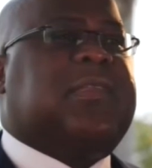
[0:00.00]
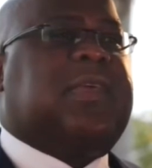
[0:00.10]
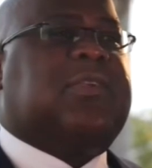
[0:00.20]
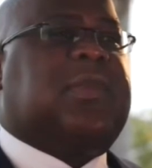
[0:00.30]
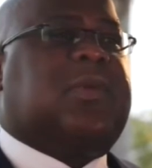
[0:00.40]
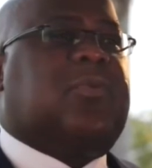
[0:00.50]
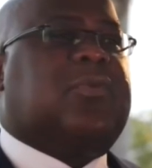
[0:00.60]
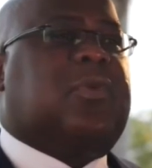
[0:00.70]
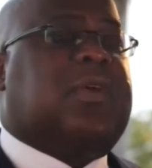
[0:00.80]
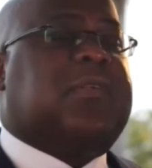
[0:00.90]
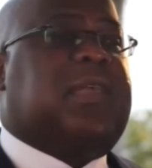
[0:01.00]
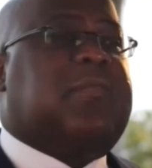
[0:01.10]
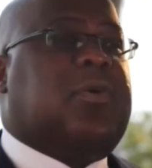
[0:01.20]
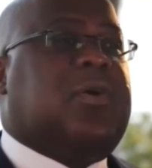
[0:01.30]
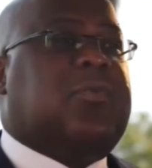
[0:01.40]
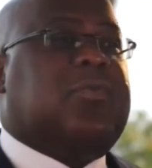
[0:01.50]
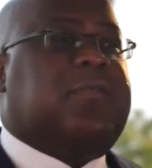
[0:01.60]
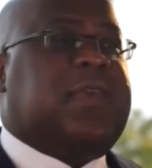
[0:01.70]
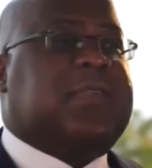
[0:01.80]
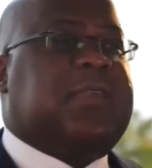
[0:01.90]
États généraux de l'enseignement
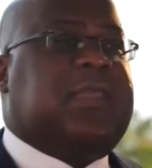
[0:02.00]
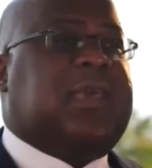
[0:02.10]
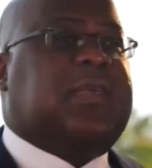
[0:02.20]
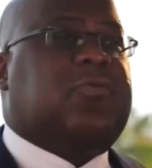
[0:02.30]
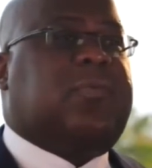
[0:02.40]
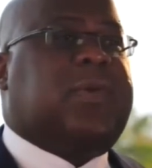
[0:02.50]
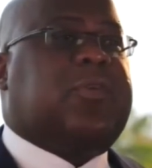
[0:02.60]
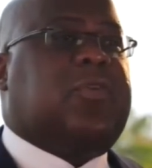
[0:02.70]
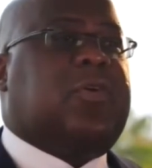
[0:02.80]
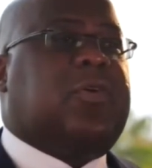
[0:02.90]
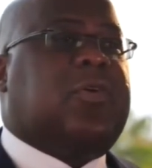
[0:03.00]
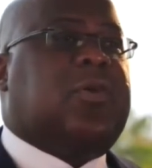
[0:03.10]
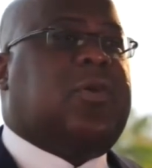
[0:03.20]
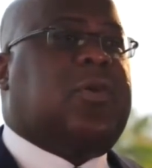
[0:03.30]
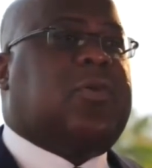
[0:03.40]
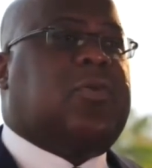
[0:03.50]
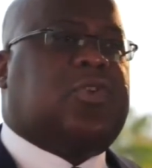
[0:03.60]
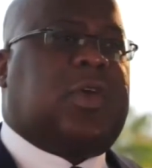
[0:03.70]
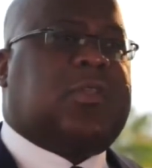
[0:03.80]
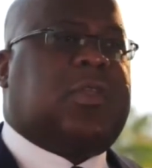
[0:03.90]
universitaire et supérieur que
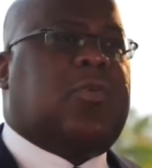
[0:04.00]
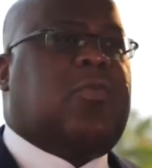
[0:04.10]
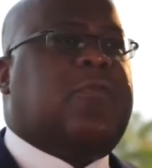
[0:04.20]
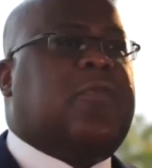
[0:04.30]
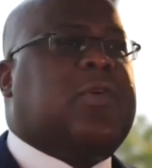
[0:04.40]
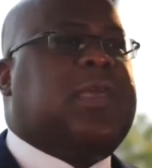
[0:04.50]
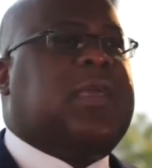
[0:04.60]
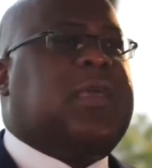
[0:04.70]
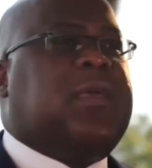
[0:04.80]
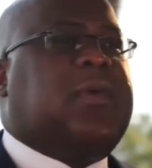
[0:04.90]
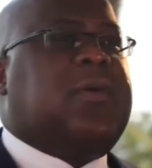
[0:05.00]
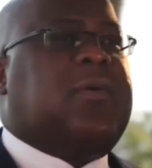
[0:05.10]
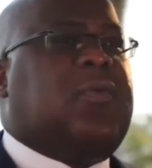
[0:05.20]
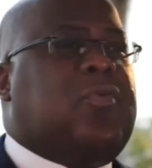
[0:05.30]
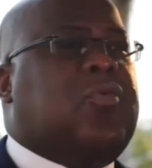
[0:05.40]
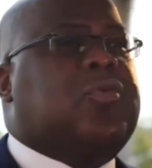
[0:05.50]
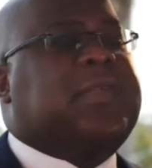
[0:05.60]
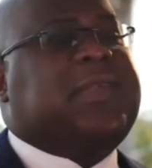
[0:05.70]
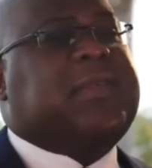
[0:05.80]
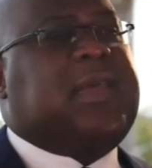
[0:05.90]
j'entends convoquer au cours de
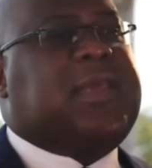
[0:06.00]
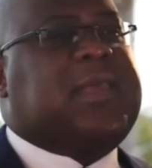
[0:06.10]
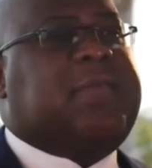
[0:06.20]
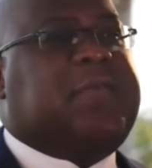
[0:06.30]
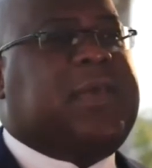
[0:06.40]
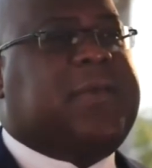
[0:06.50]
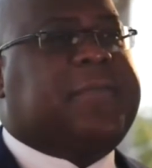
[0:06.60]
cette année qui vient.